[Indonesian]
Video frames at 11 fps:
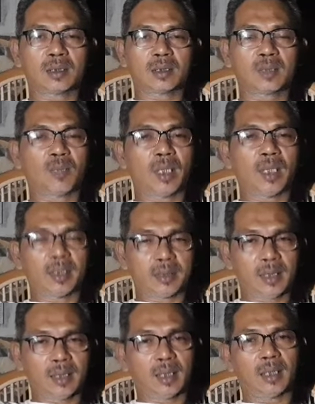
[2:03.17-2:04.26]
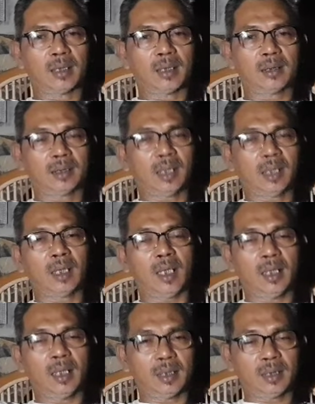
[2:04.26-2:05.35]
sebaliknya di tanah
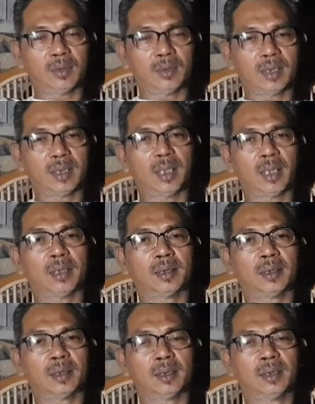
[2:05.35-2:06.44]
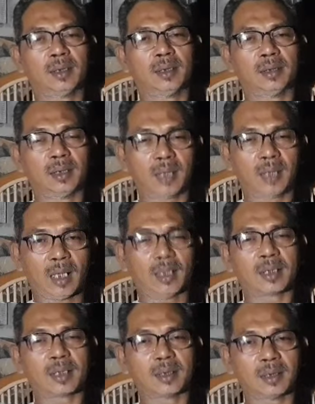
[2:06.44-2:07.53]
air Indonesia ini di negaranya
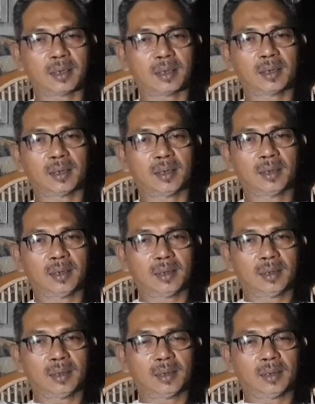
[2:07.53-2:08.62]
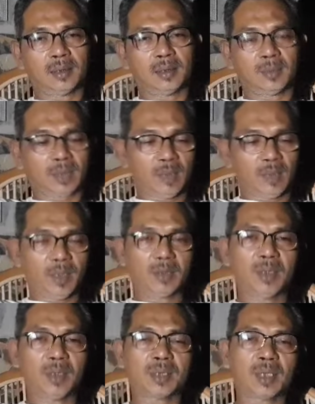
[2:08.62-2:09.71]
sendiri betapa
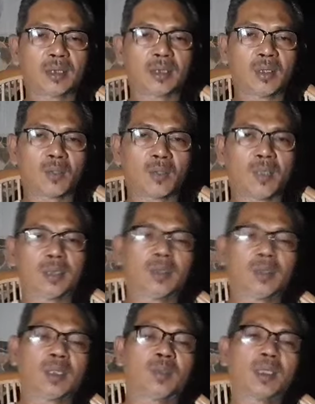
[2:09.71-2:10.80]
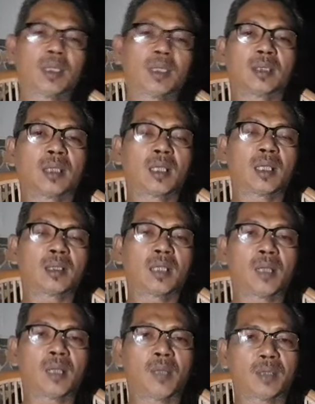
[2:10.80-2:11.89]
Indonesia dihormati oleh banyak
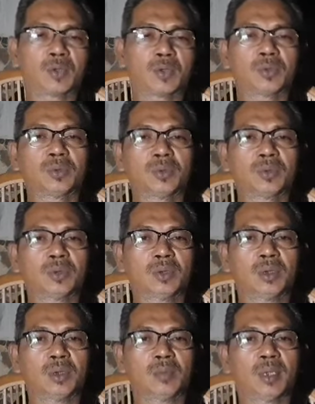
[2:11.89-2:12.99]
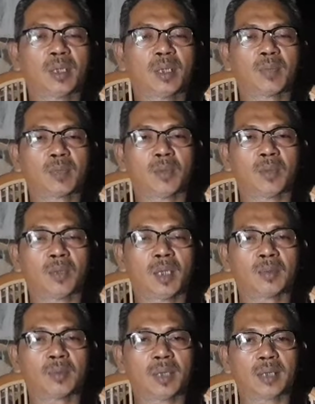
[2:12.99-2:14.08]
negara-negara maju banyak
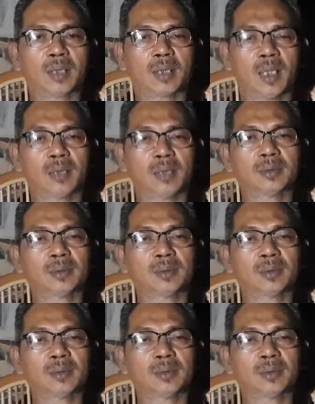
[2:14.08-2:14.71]
permohonan bilateral